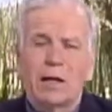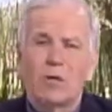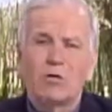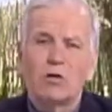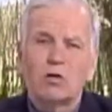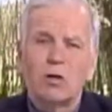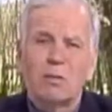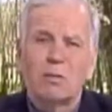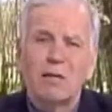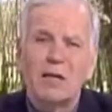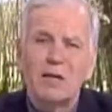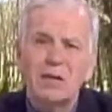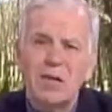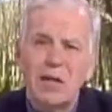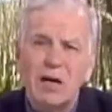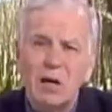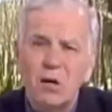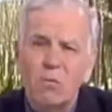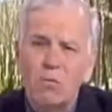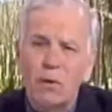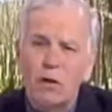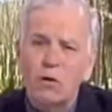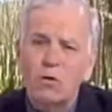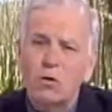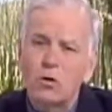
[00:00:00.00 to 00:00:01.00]
nuestra vida tenga
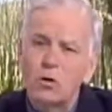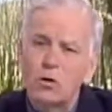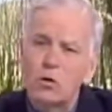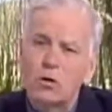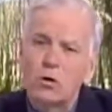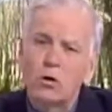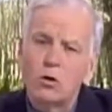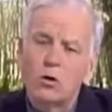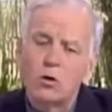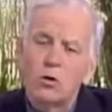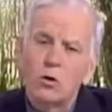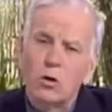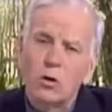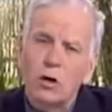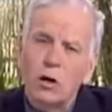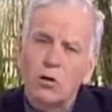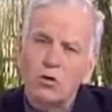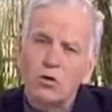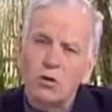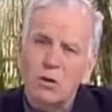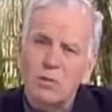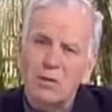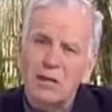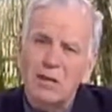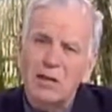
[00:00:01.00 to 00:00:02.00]
un valor, que
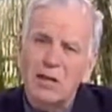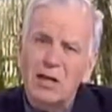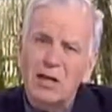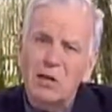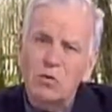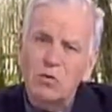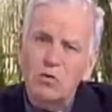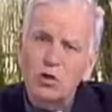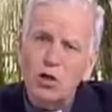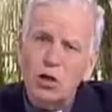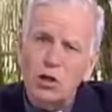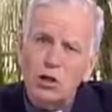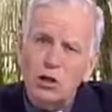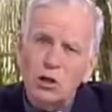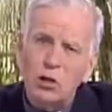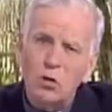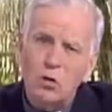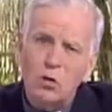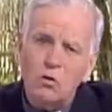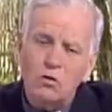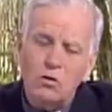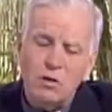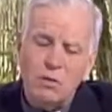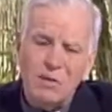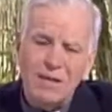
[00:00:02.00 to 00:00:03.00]
nuestra vida tenga un sentido,
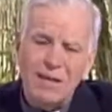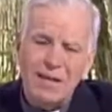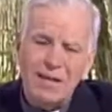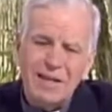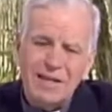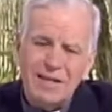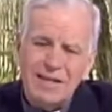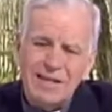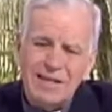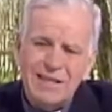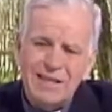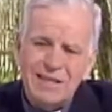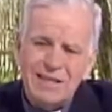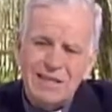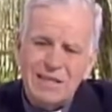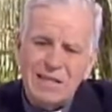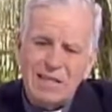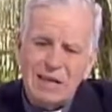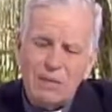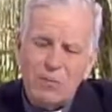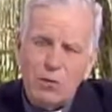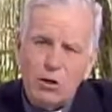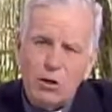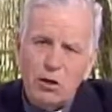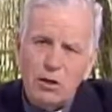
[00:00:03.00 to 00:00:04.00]
que nuestra vida
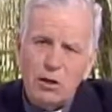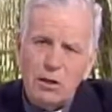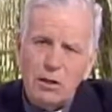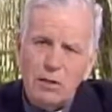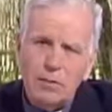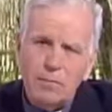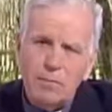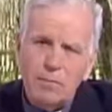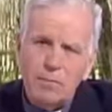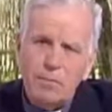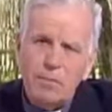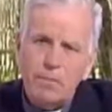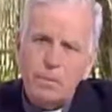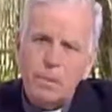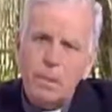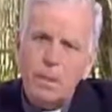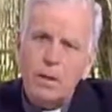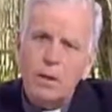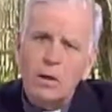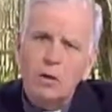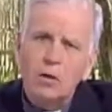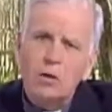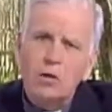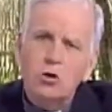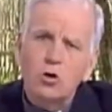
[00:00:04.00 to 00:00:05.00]
sea bonita,
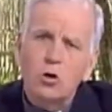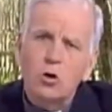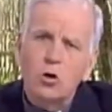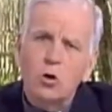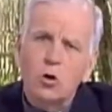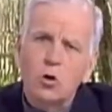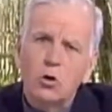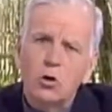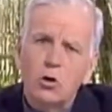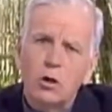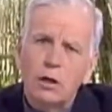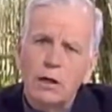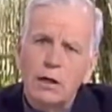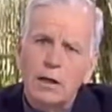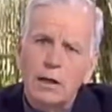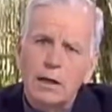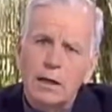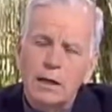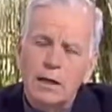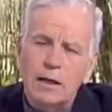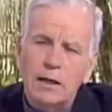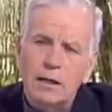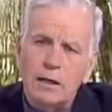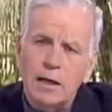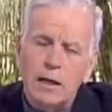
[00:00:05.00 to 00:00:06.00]
solo lo tiene
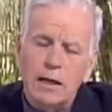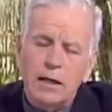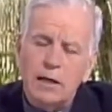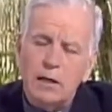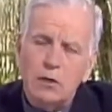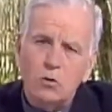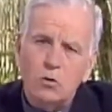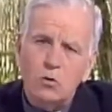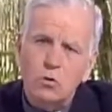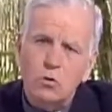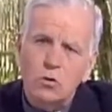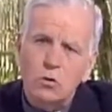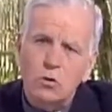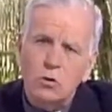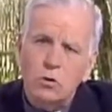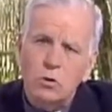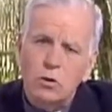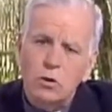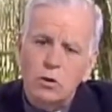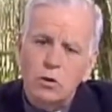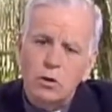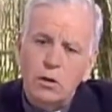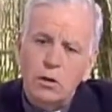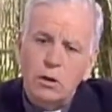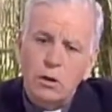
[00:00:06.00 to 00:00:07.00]
en Jesús.
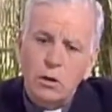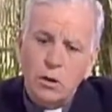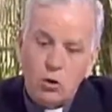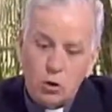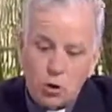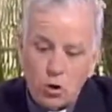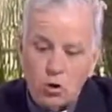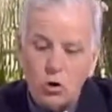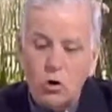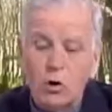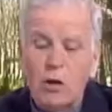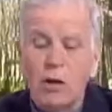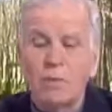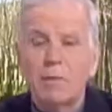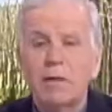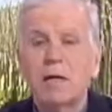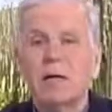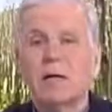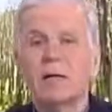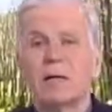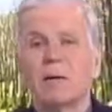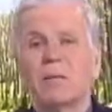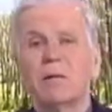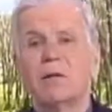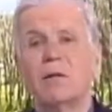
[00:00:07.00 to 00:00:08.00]
Yo soy la
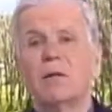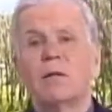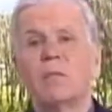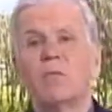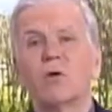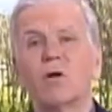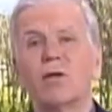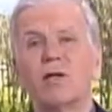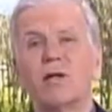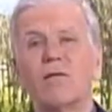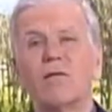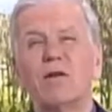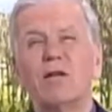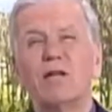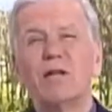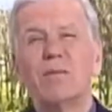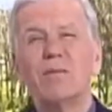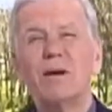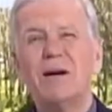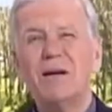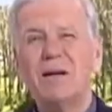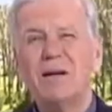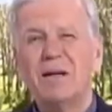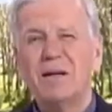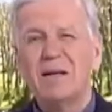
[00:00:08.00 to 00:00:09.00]
vida, también dice, porque en
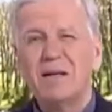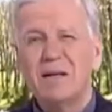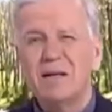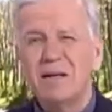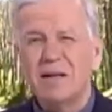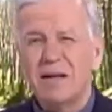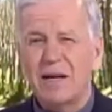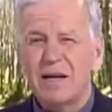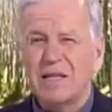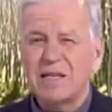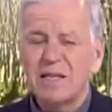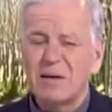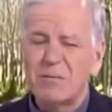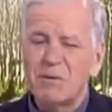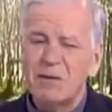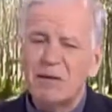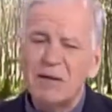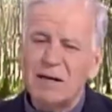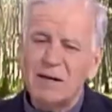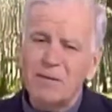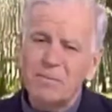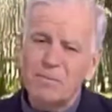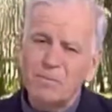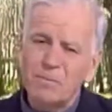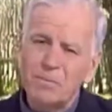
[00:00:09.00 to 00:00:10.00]
definitiva, esa
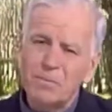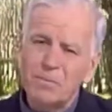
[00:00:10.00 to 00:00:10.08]
vida